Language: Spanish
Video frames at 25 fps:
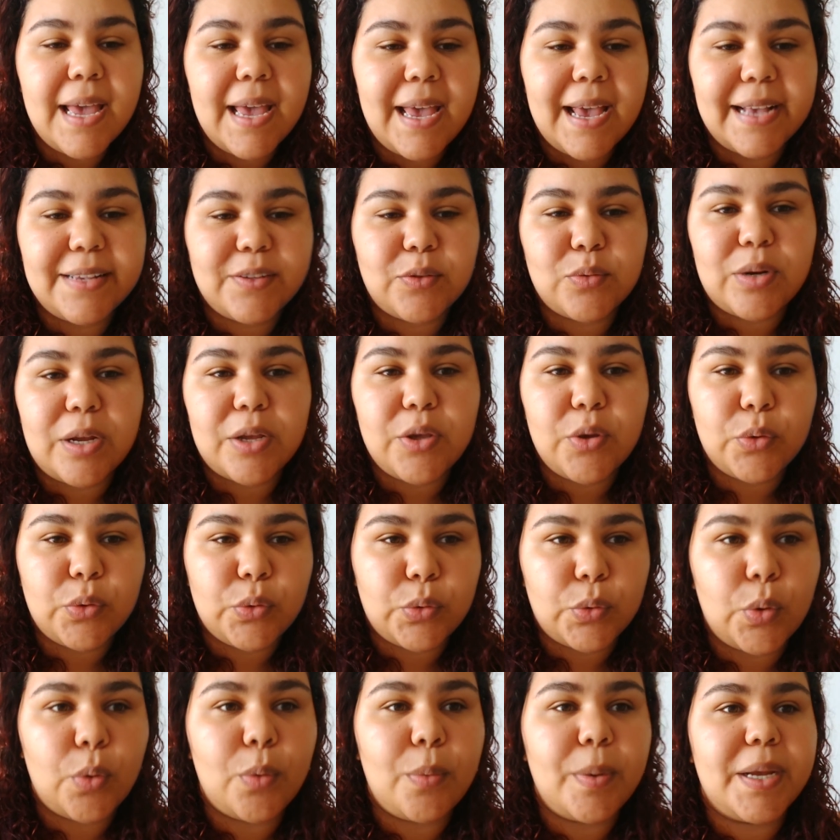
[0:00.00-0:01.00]
Es una
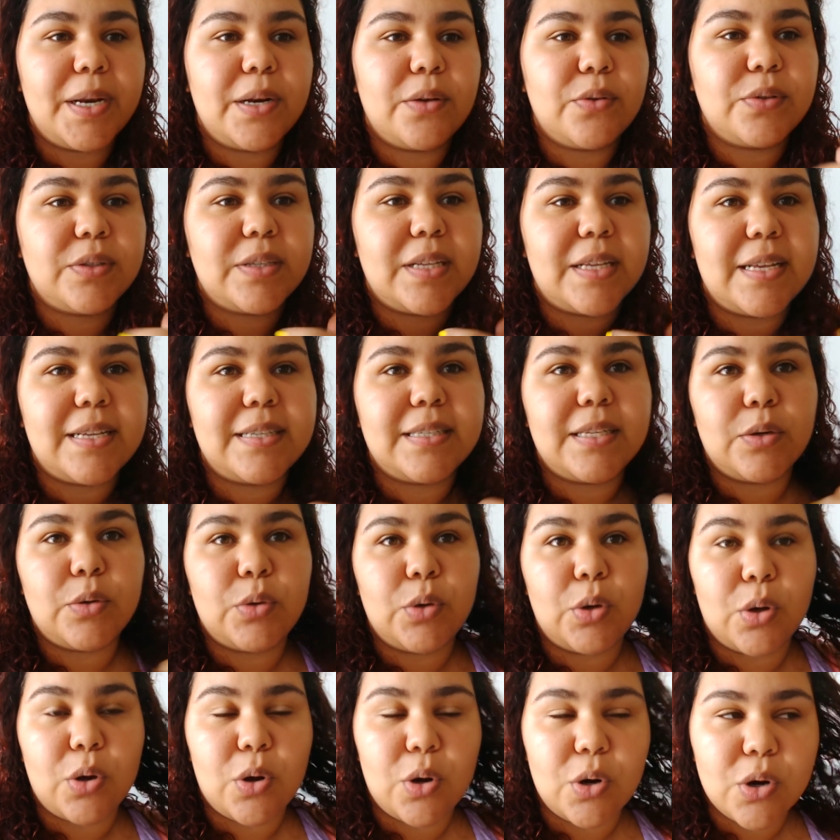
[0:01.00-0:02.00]
youtuber que ustedes
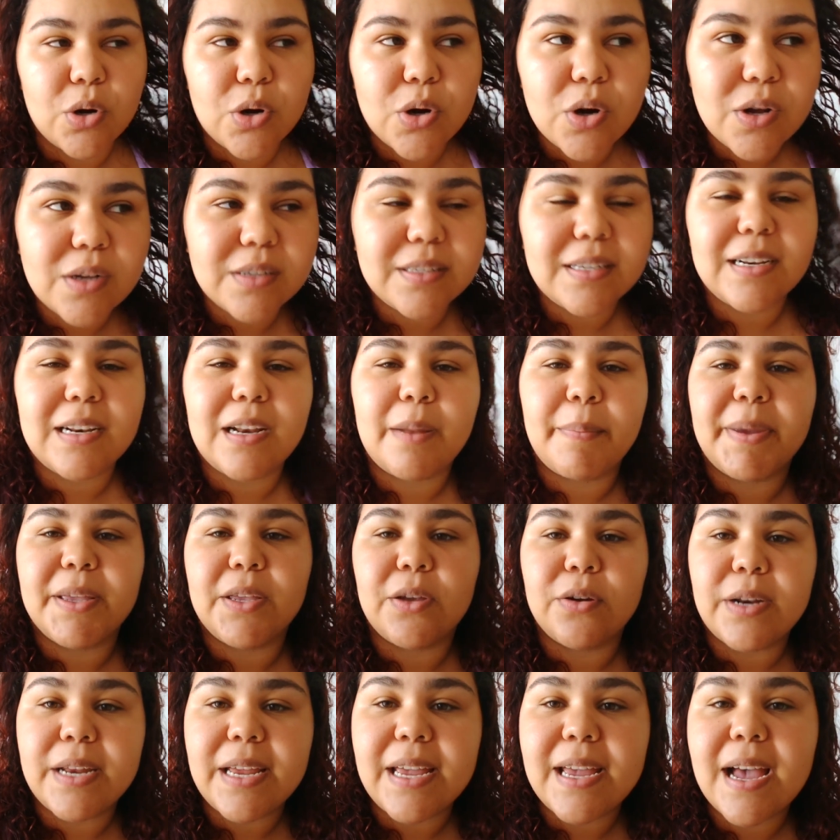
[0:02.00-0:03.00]
seguro conocen, la
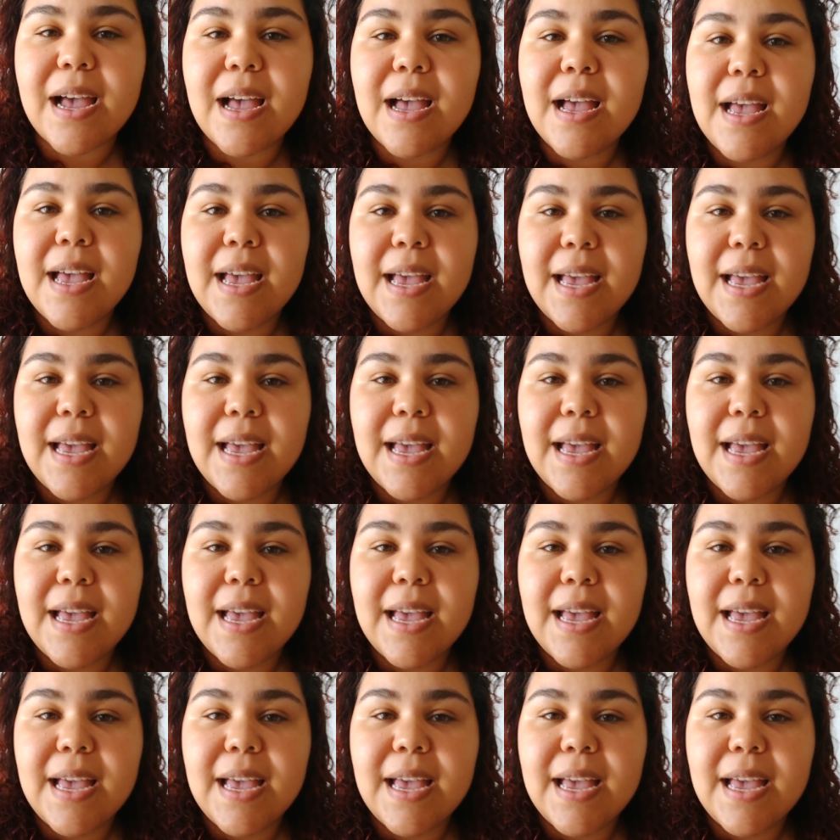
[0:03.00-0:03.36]
mayoría.